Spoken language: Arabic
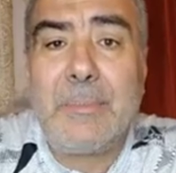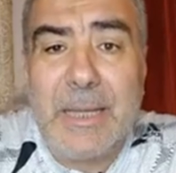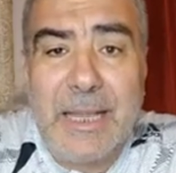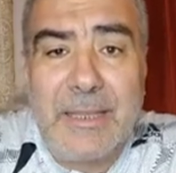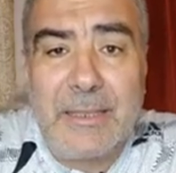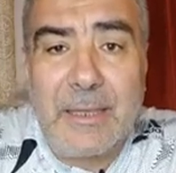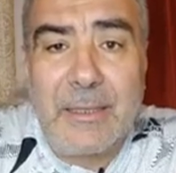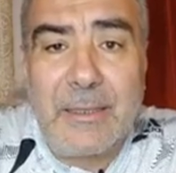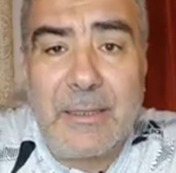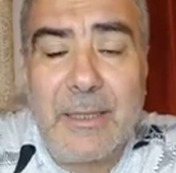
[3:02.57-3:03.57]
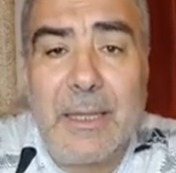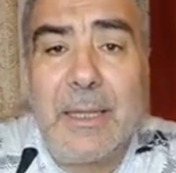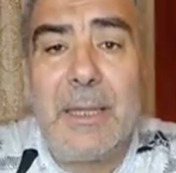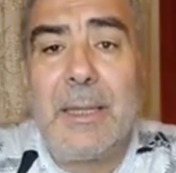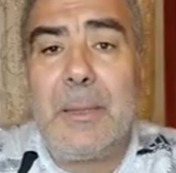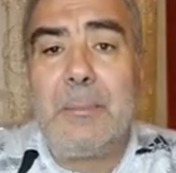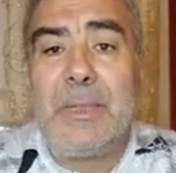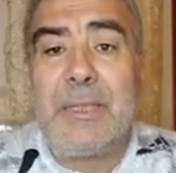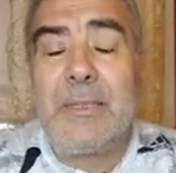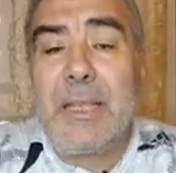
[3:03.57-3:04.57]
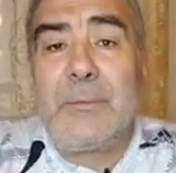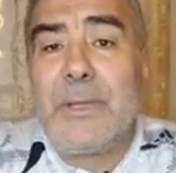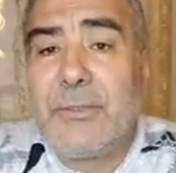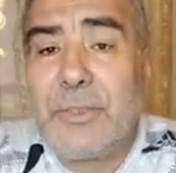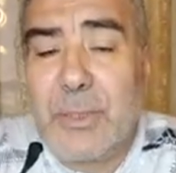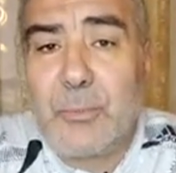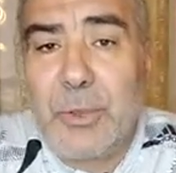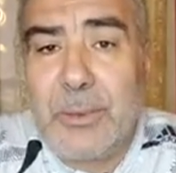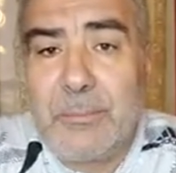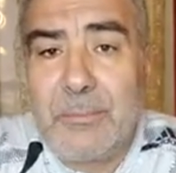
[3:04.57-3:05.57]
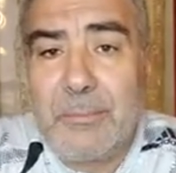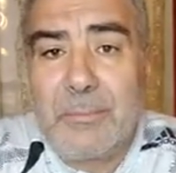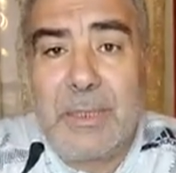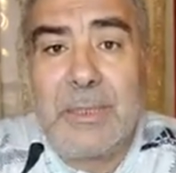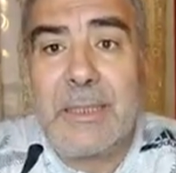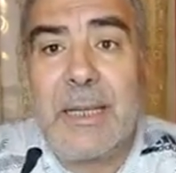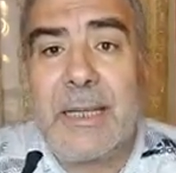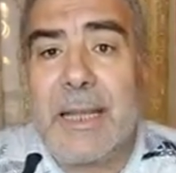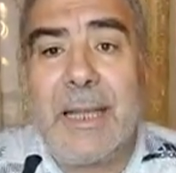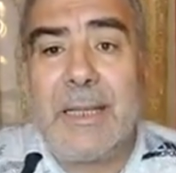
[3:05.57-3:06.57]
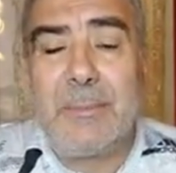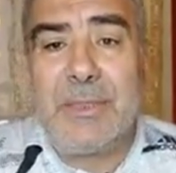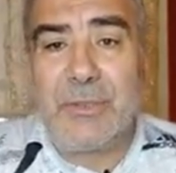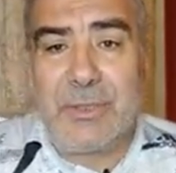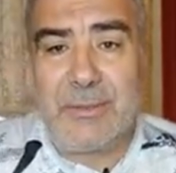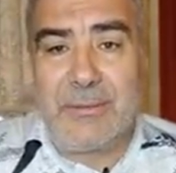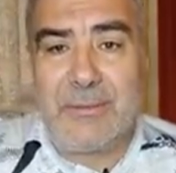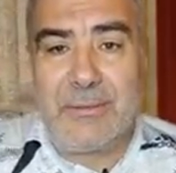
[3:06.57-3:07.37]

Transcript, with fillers: الملائكة بالإضافة لشيء مهم إنكار عالم الجن